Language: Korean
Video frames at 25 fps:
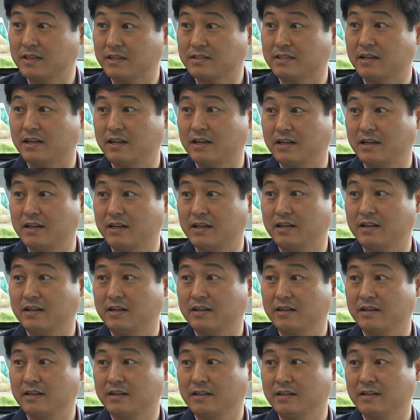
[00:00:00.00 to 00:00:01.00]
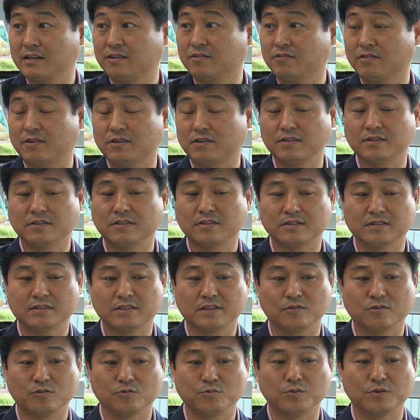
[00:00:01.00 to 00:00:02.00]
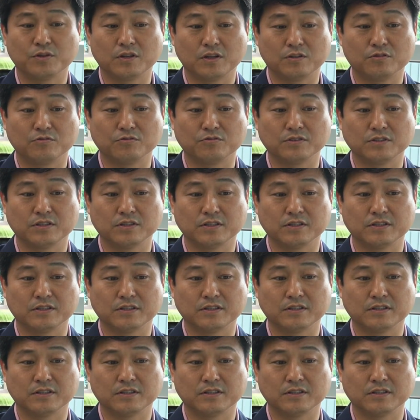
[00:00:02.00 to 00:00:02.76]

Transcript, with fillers: 세상이라고 하는 이제 노무현 대통령의